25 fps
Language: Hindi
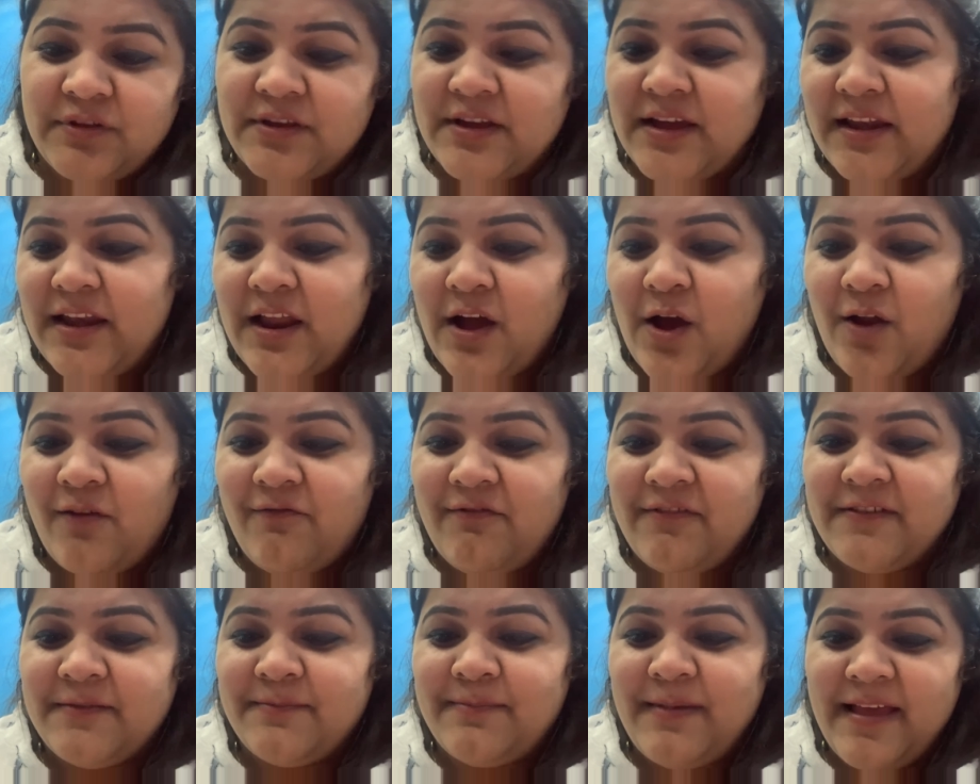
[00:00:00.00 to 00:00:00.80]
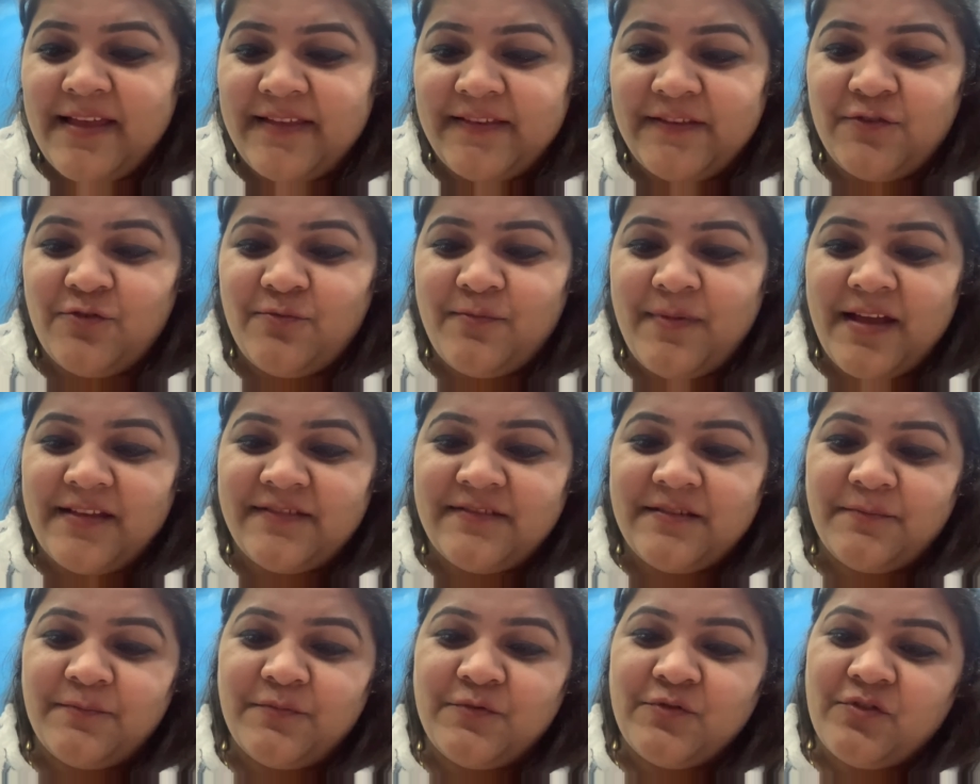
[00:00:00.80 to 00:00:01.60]
दी अल्लाह ऑलवेज ब्लेस यू माय
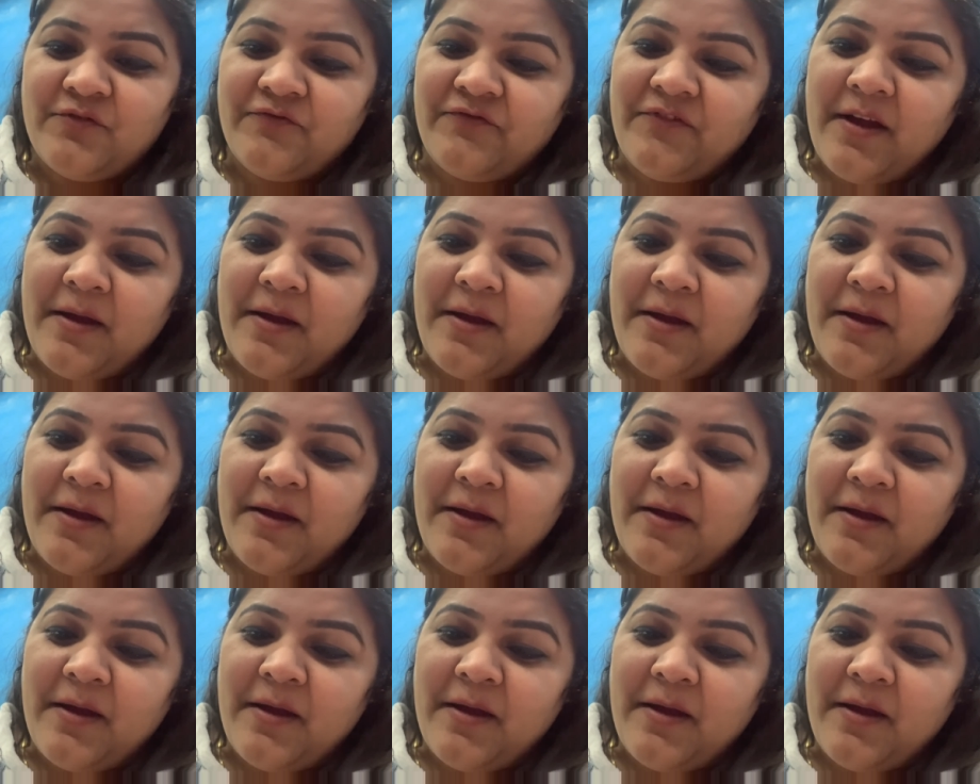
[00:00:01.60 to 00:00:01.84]
जपनूर